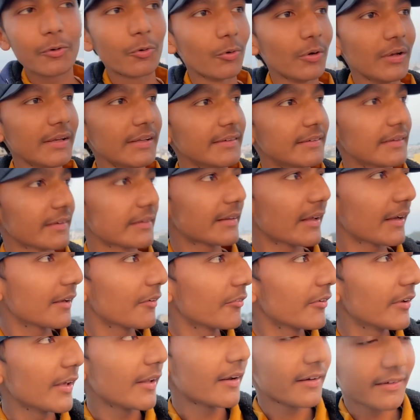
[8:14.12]
खोल नहीं सकता
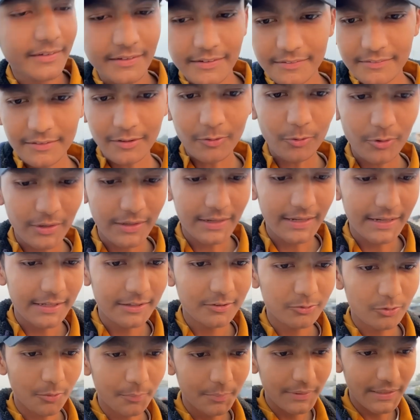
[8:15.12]
क्योंकि ये रंगीन सा हो रखा है
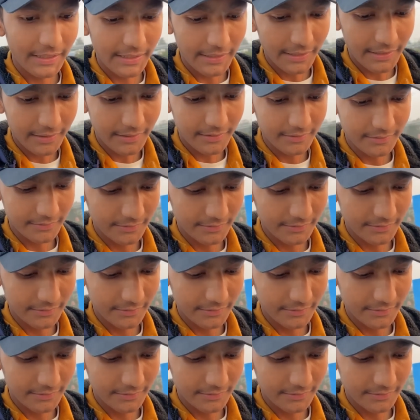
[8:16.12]
तो अभी है ना